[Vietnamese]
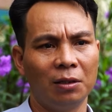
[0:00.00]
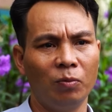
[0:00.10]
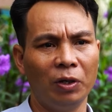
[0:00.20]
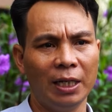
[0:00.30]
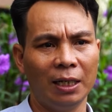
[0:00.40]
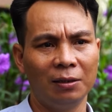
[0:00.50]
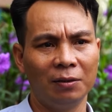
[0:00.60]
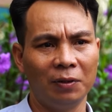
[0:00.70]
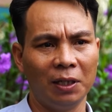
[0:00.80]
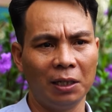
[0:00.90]
trong người dân
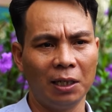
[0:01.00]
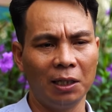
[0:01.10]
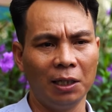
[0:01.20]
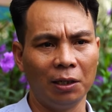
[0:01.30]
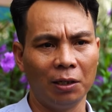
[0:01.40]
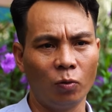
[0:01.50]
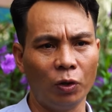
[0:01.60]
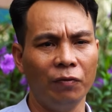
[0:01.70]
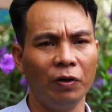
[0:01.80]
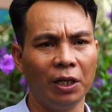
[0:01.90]
về cái thực hiện
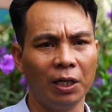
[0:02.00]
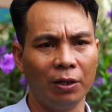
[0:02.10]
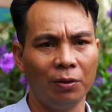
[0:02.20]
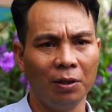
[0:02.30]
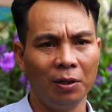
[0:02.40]
quỹ về người nghèo